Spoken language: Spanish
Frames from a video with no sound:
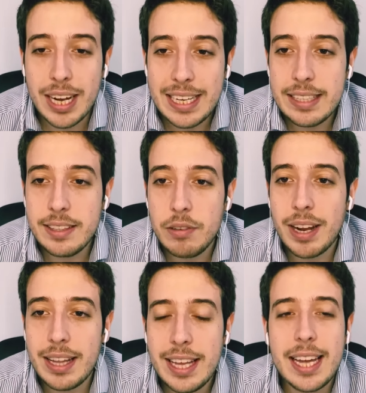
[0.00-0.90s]
¿Alguien tiene
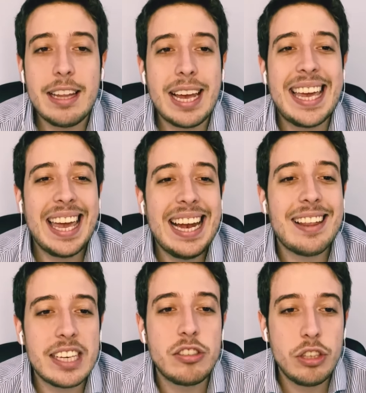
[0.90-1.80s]
una idea de qué es la
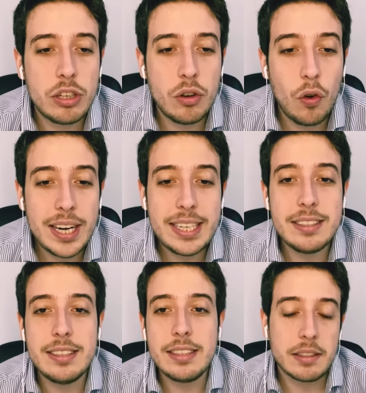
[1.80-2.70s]
adicción? ¿O
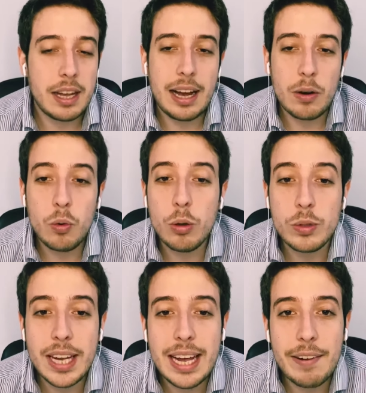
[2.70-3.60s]
alguien, alguno de
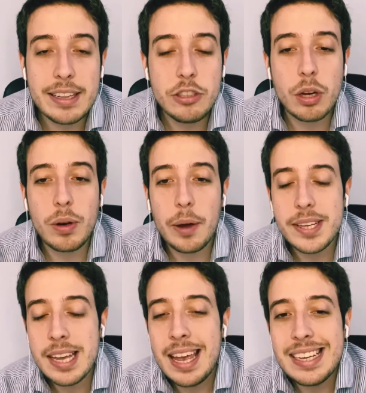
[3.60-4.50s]
ustedes les habrán dicho alguna
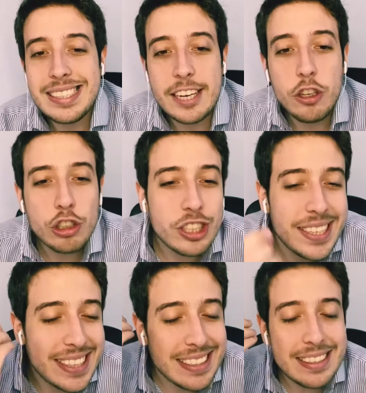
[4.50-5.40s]
vez, che, no se
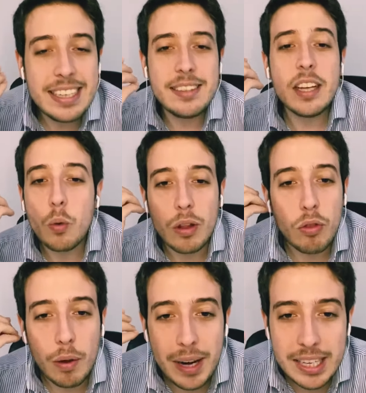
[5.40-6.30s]
te entiende cuando
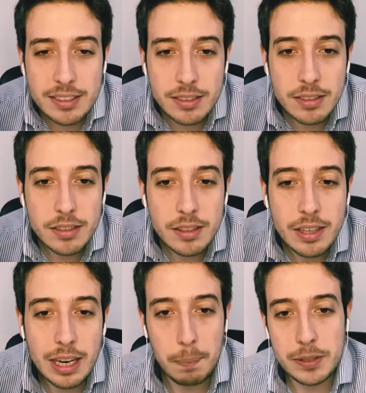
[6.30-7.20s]
hablas?
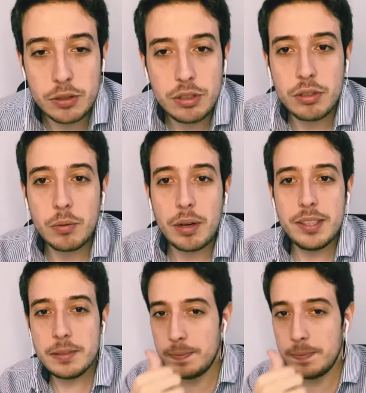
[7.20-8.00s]
¿Les pasó eso alguna vez?